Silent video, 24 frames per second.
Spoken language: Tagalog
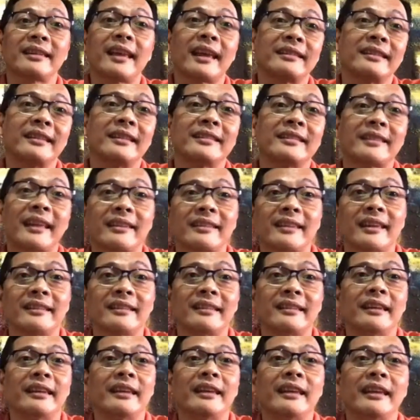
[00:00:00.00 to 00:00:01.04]
Kasi assistant na
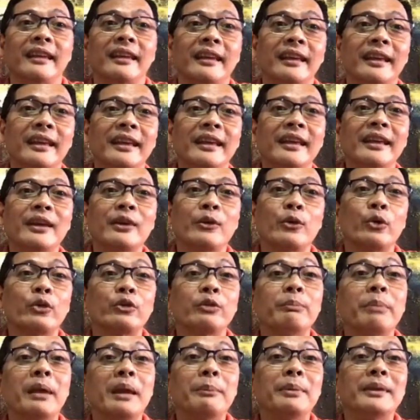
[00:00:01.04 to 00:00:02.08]
si
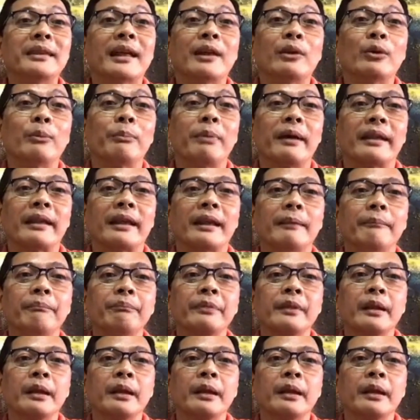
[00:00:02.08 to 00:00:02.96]
Coach Baby Dalupan eh.